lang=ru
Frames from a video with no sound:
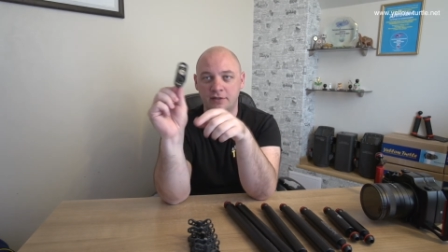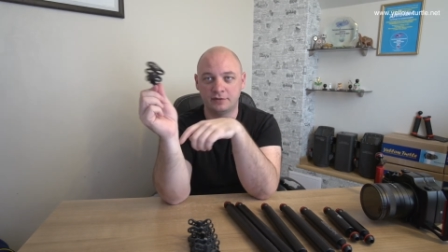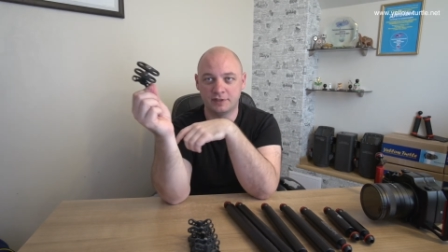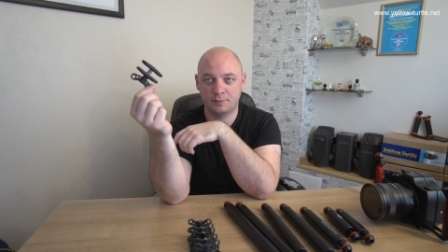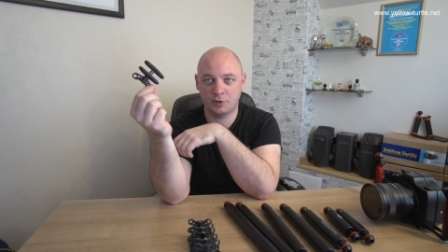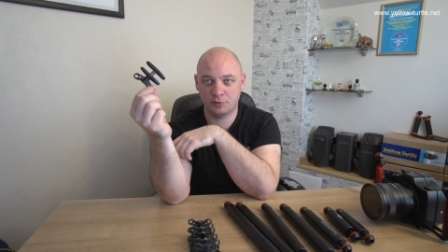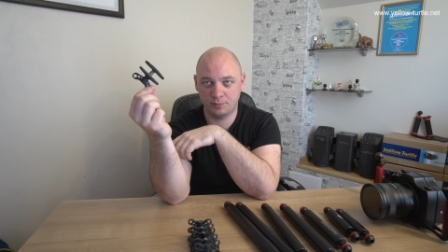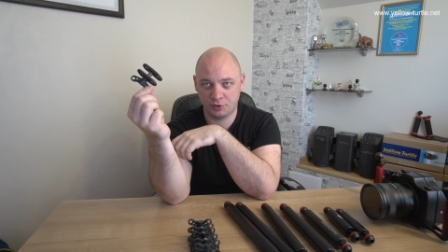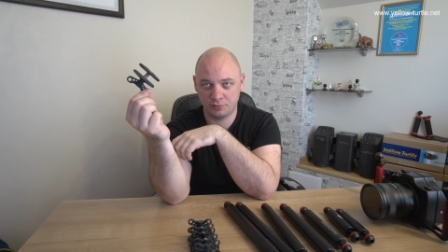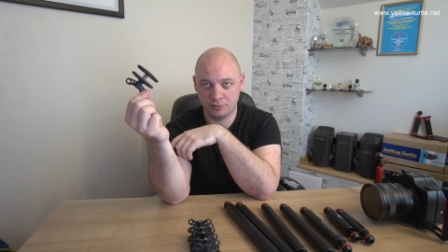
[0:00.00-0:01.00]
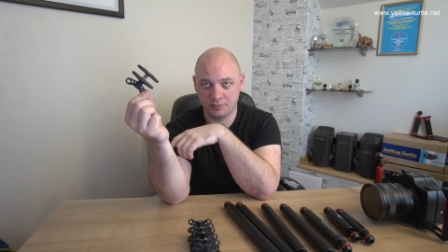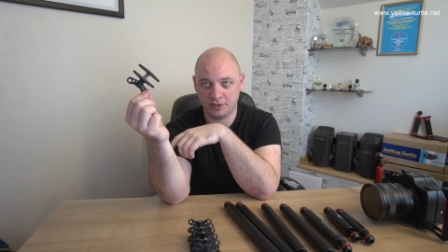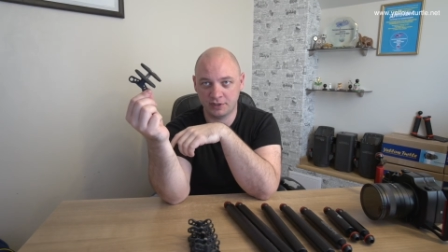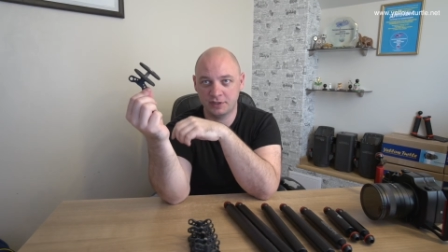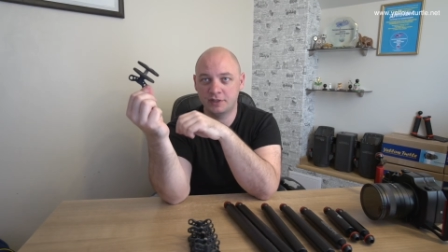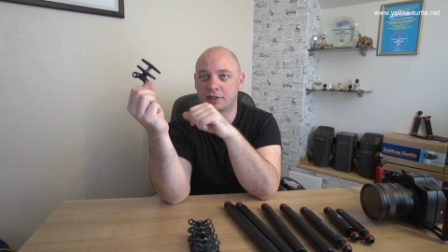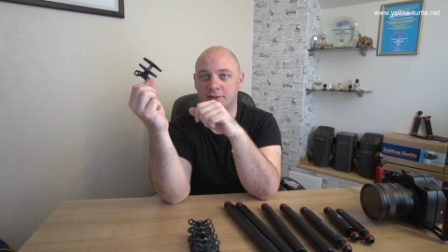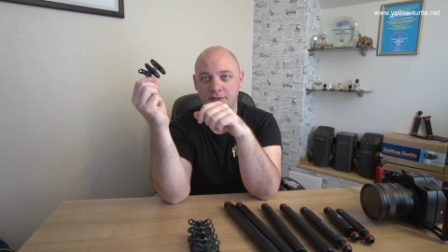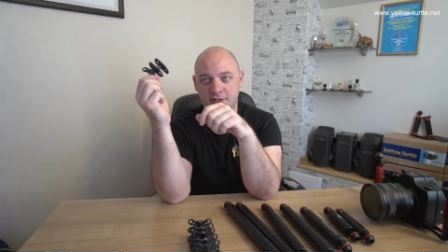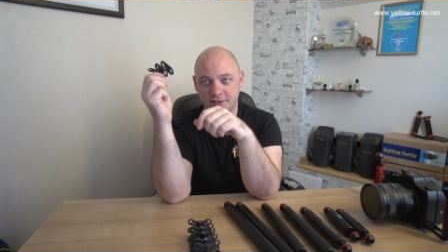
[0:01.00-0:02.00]
Нас спрашивают, почему мы их не
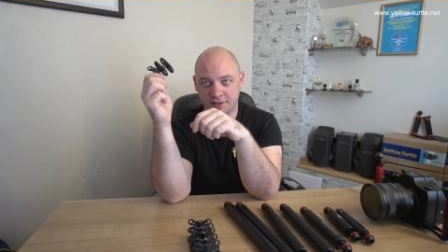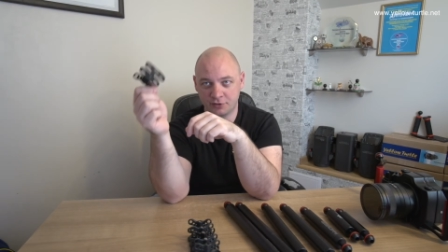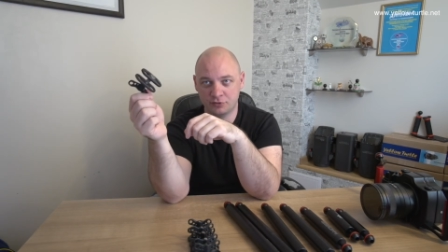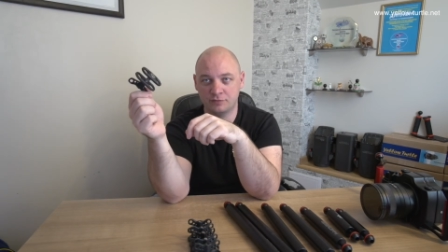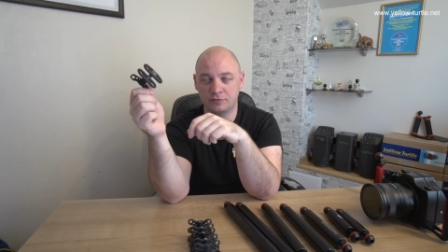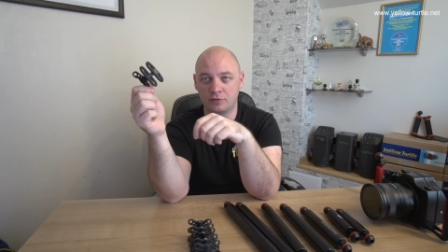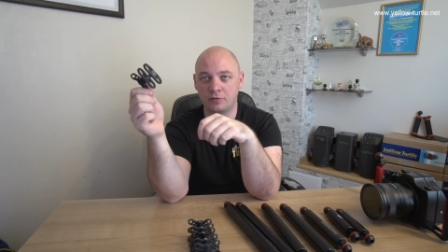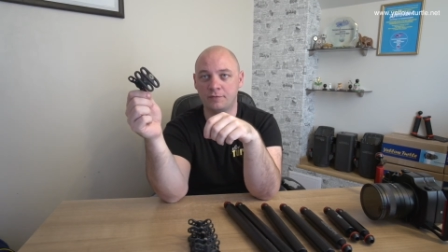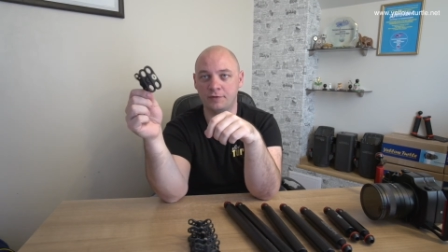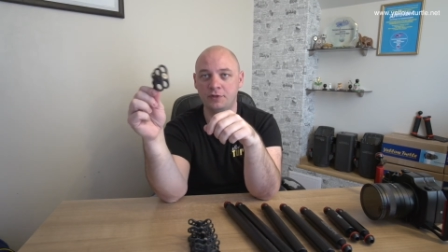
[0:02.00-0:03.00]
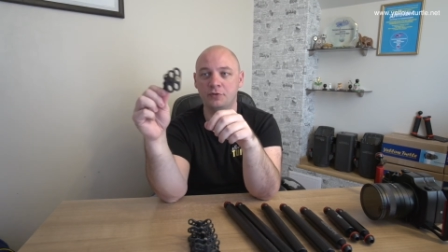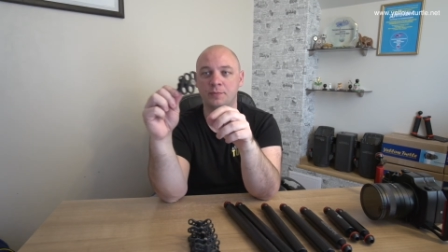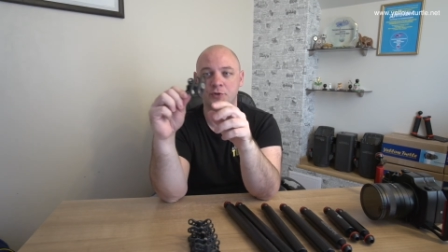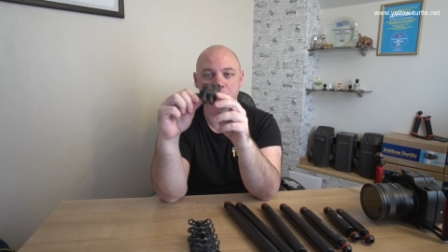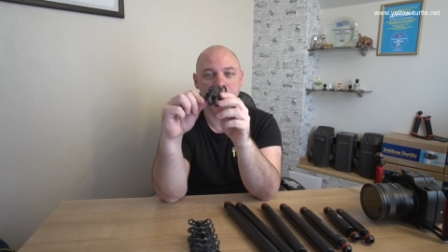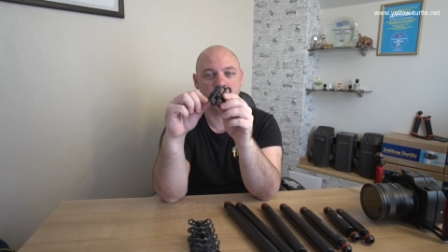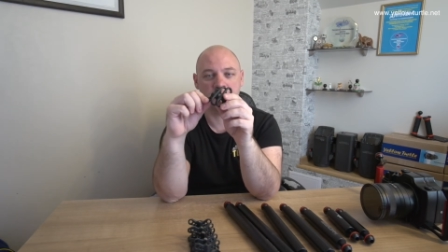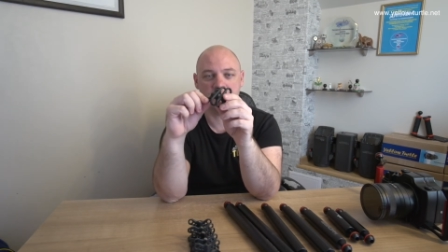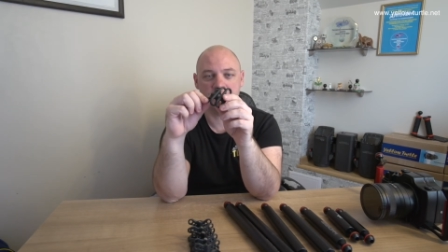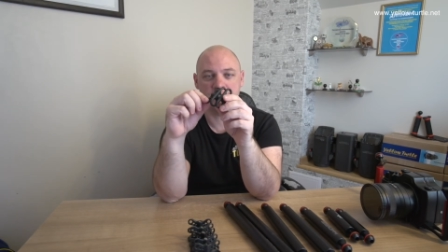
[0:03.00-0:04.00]
делаем. Я расскажу в другом видео, почему
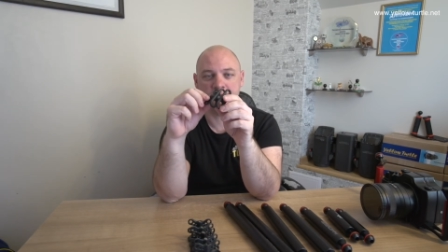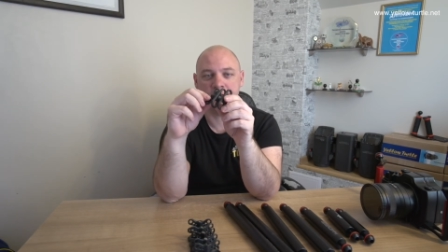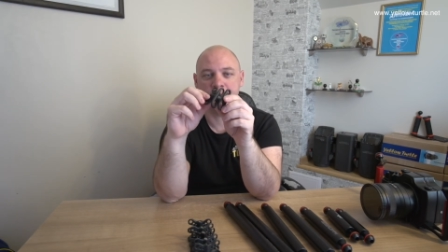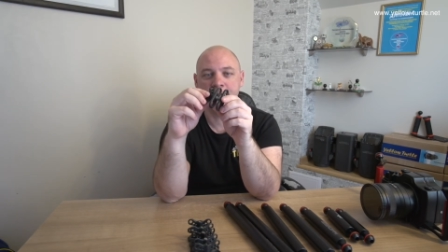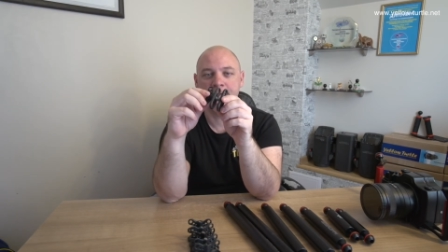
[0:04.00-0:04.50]
мы их не делаем.